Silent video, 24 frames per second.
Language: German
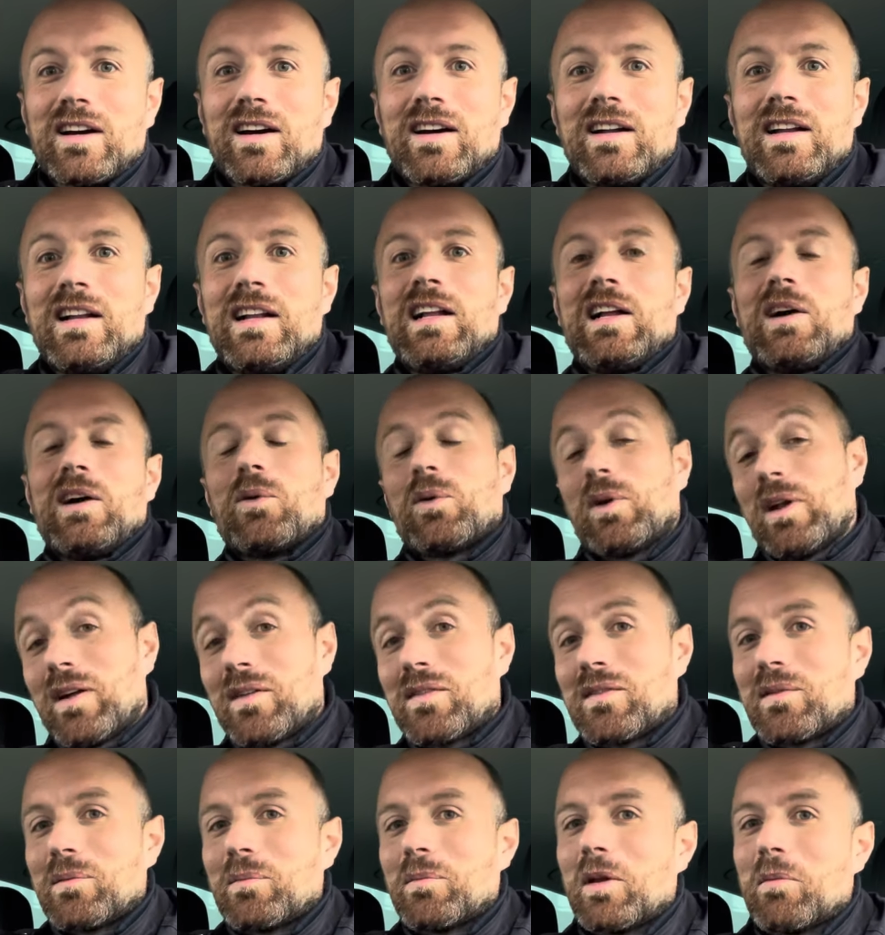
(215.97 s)
Und dann
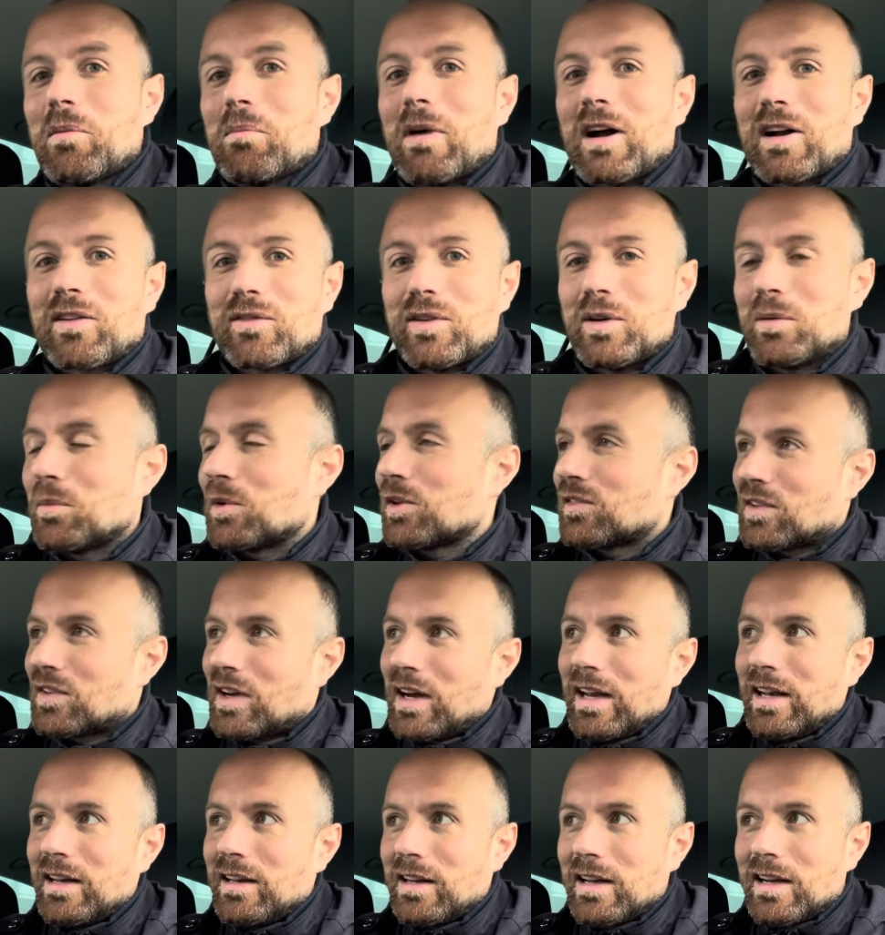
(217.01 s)
hast du mit Marc Wilmots
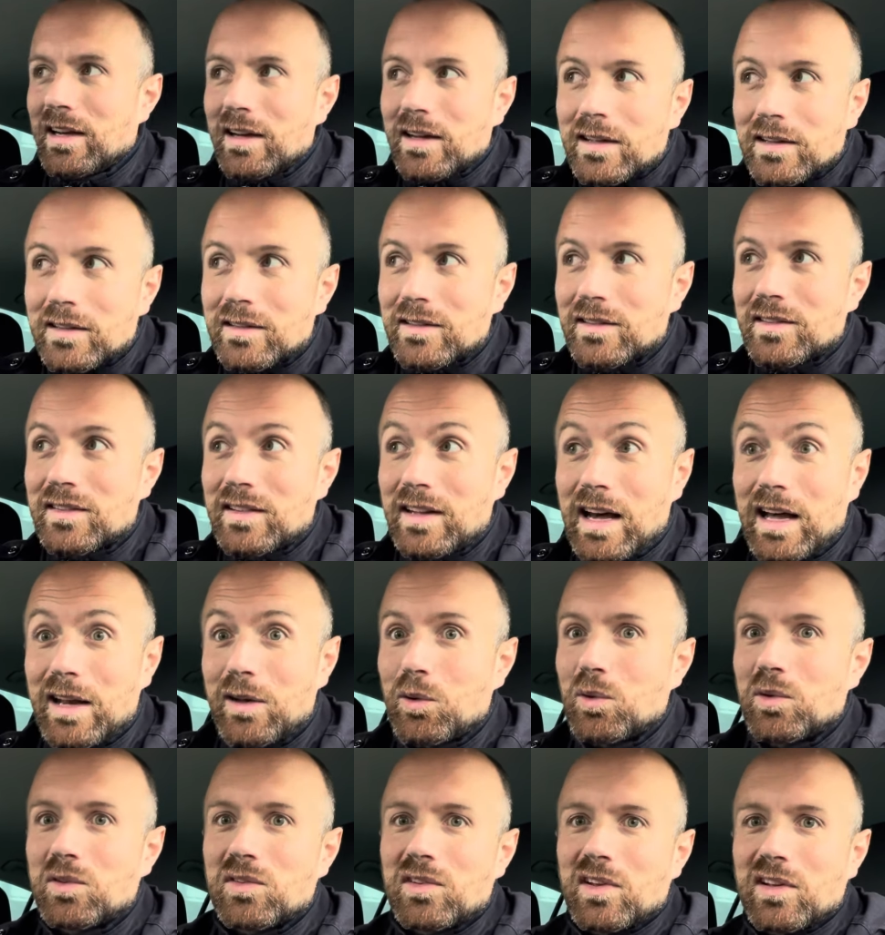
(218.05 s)
einen, der
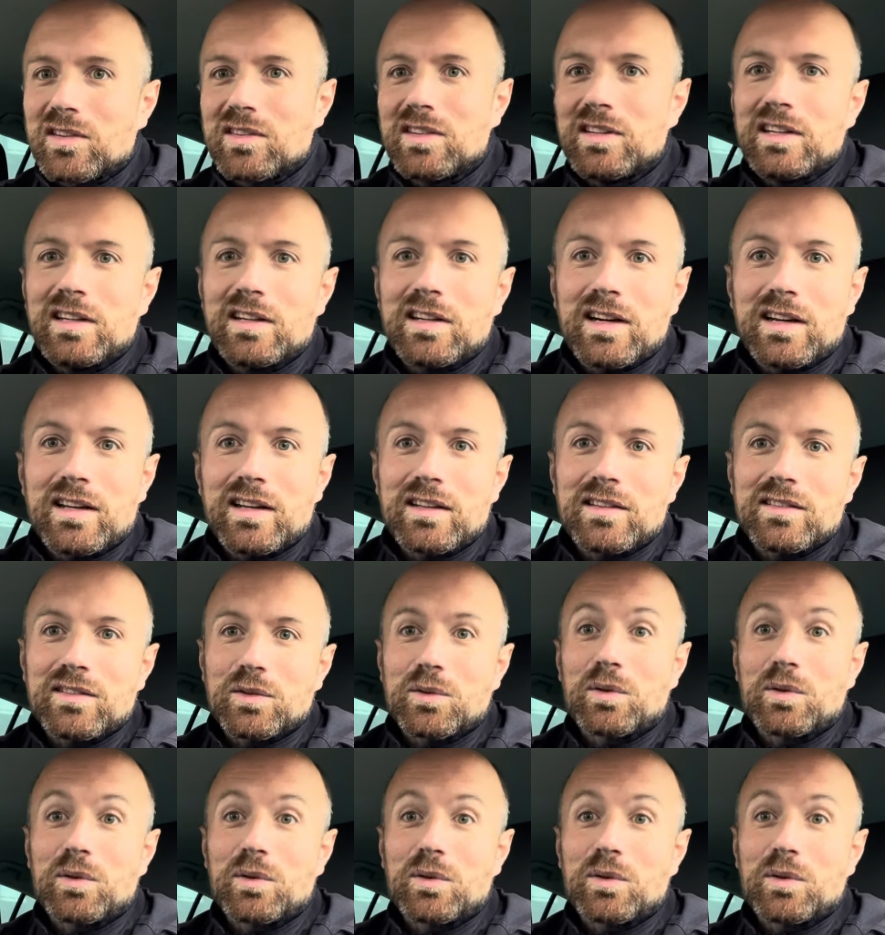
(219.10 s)
zahnloser Tiger ist.